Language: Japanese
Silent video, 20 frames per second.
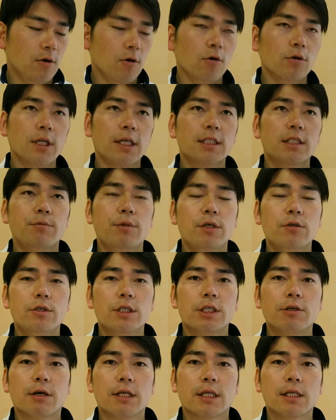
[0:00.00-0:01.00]
同じビル
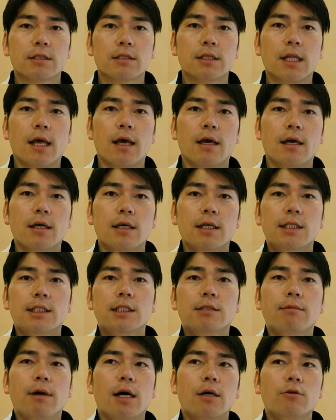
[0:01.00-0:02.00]
にはですね
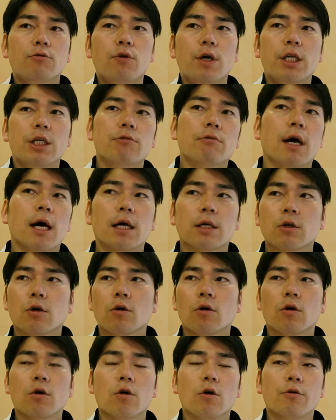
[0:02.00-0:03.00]
一番上にはあ
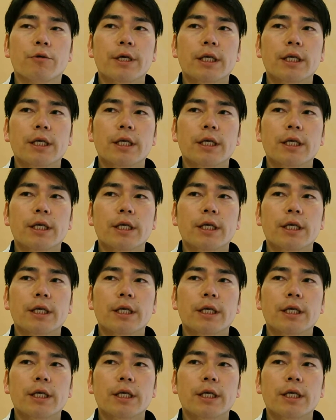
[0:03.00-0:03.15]
の